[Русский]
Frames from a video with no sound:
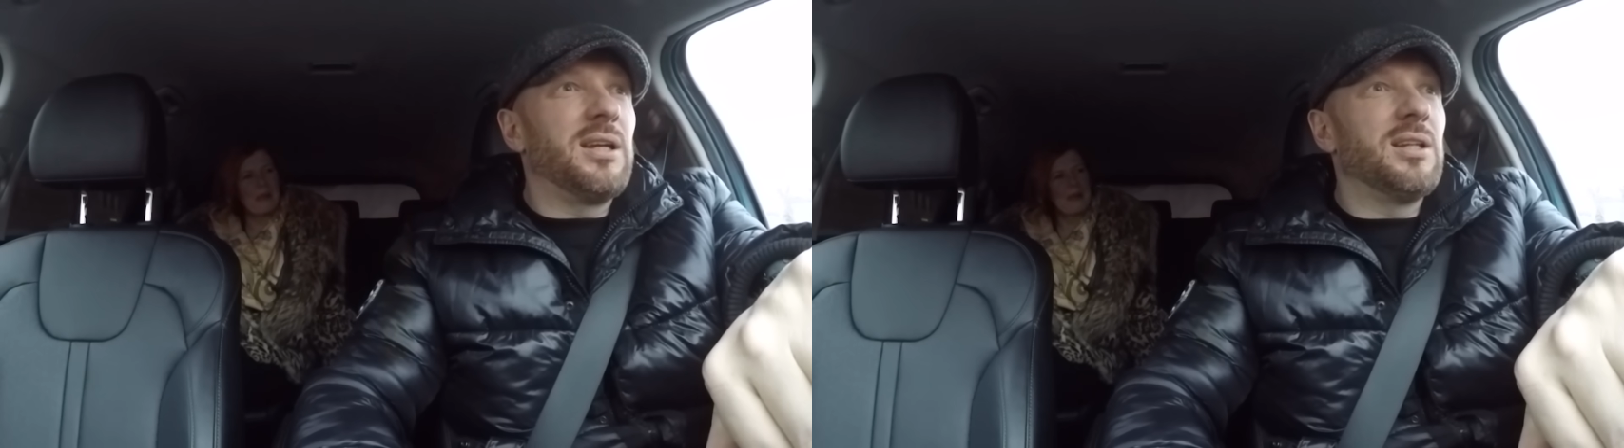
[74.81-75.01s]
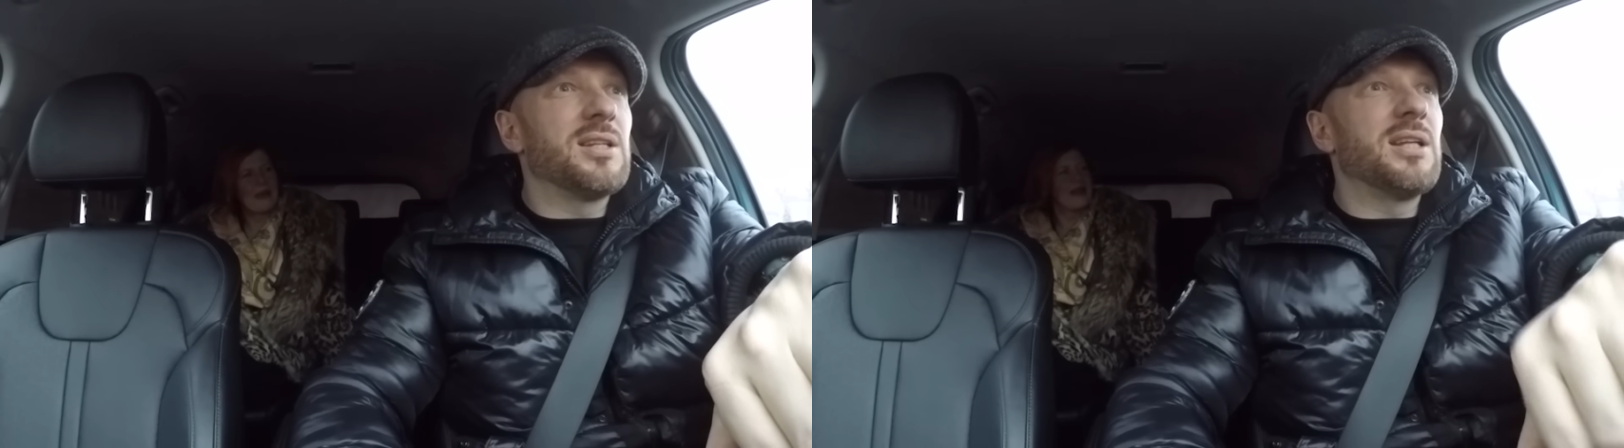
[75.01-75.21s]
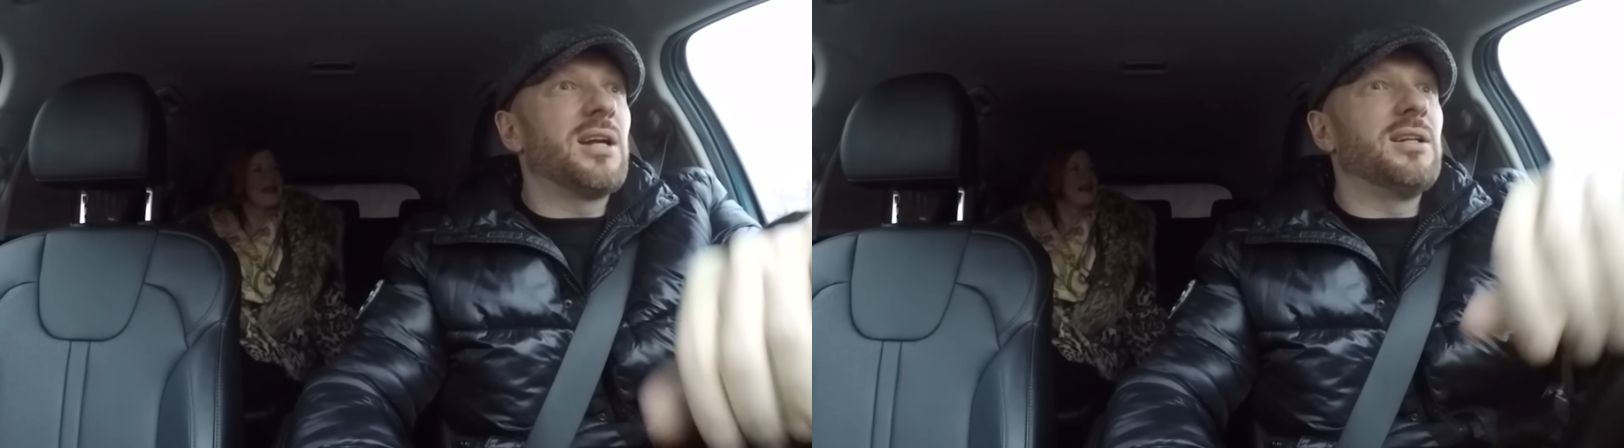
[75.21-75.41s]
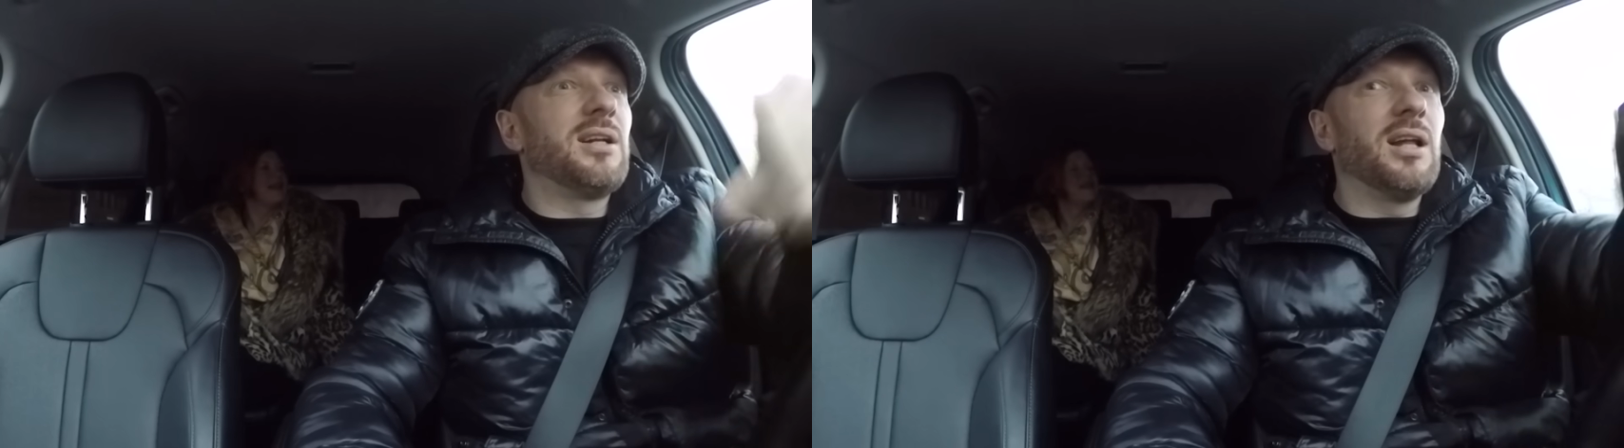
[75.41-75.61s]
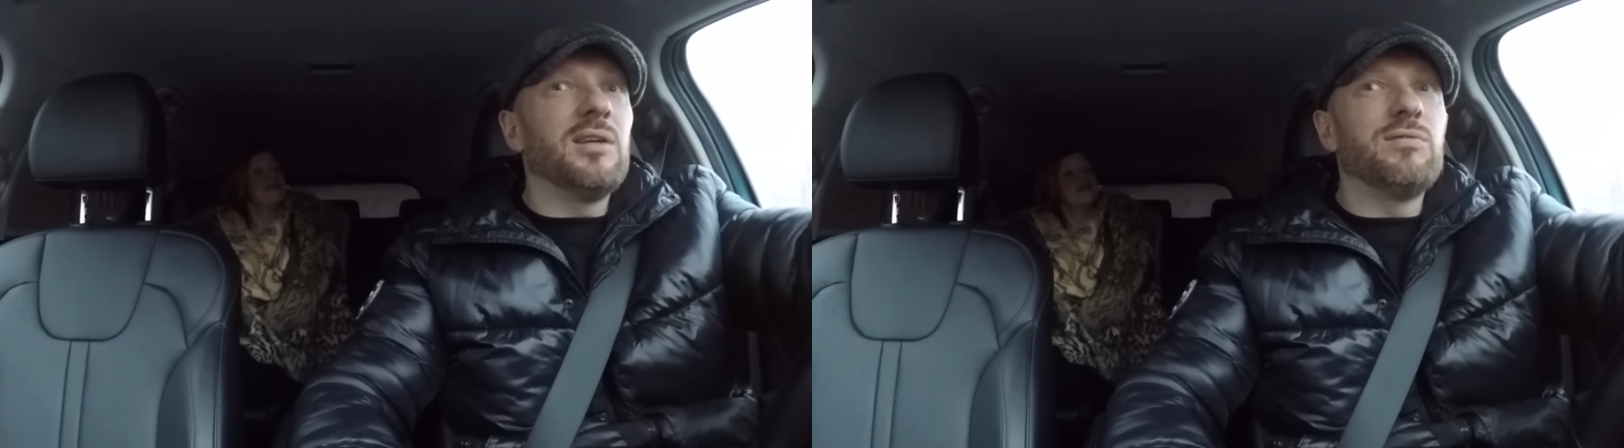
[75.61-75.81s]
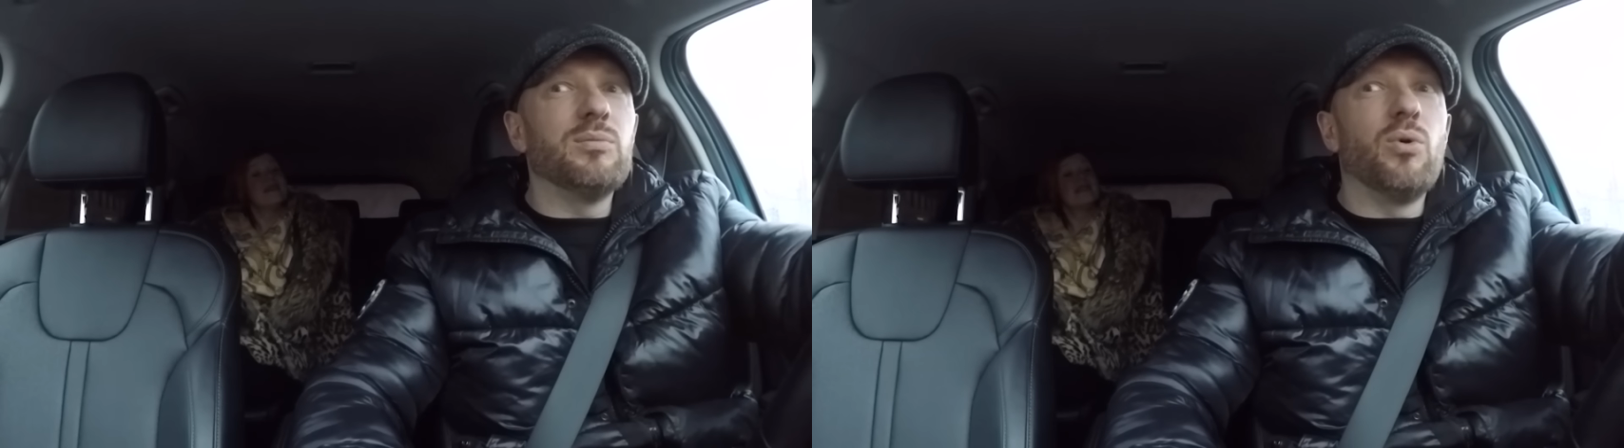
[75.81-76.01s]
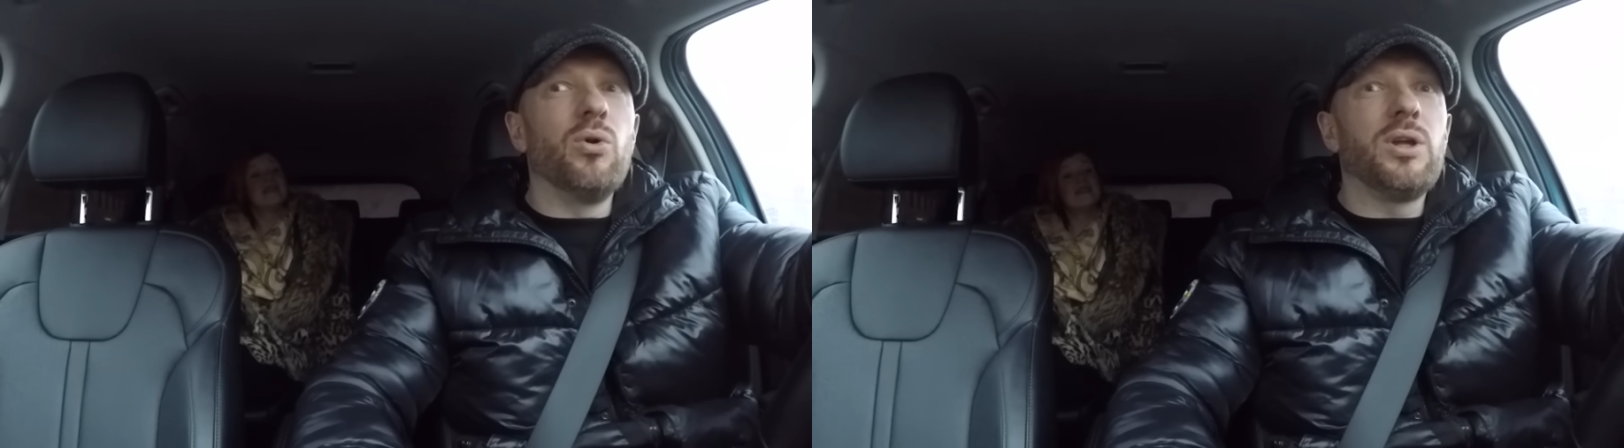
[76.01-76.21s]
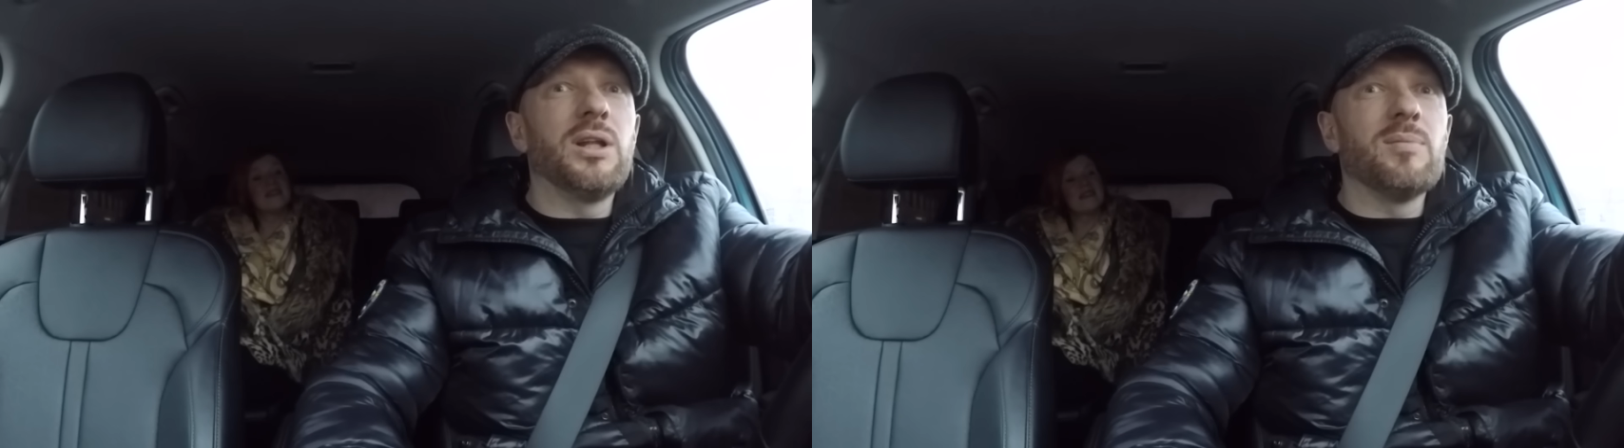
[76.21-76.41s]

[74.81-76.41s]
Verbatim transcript: какие-то старые драные футболки,